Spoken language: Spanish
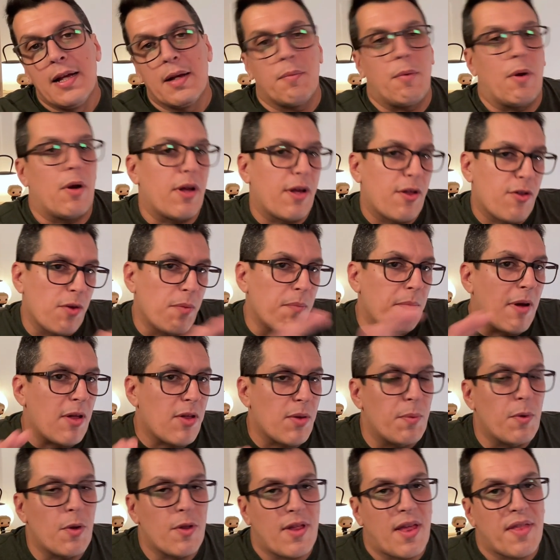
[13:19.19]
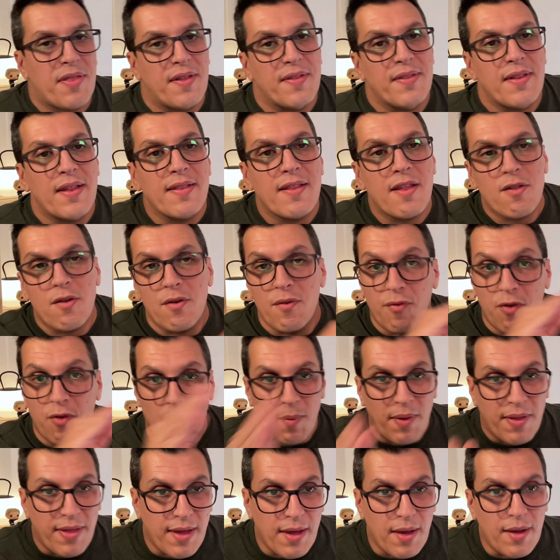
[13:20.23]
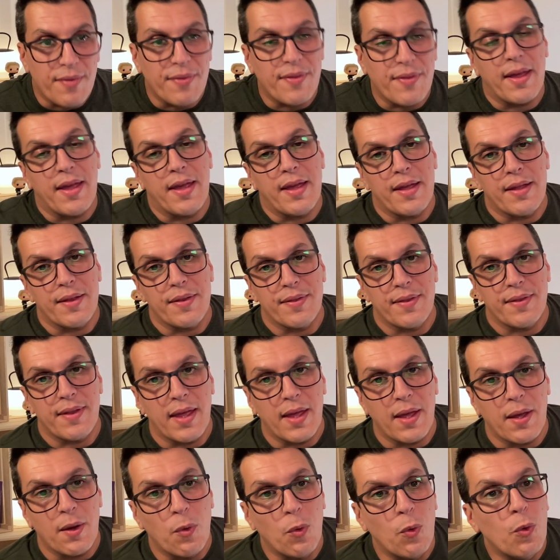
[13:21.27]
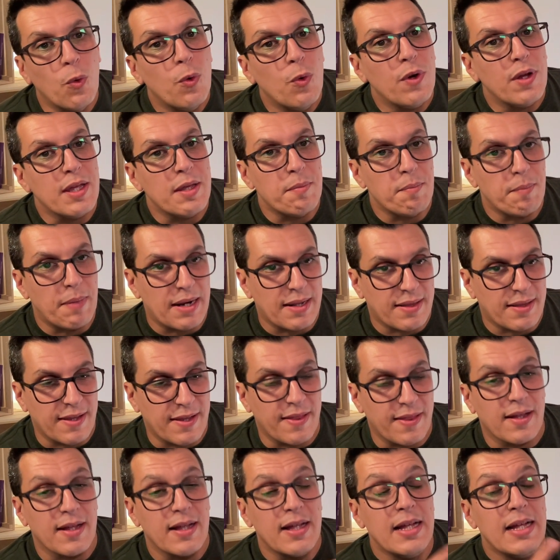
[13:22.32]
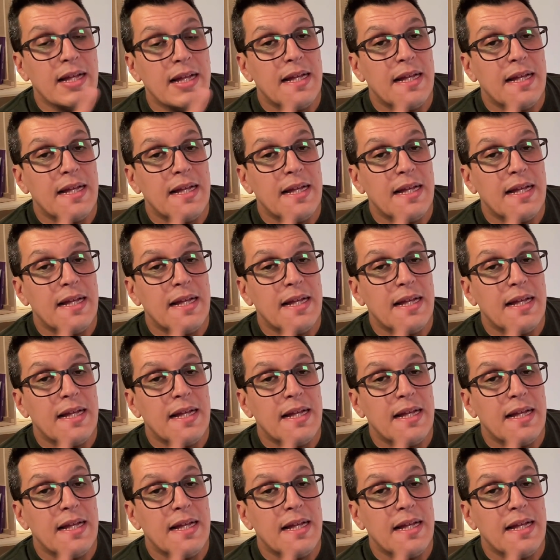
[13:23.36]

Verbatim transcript: bueno, que son más o menos ascendentes en forma de, de U invertida.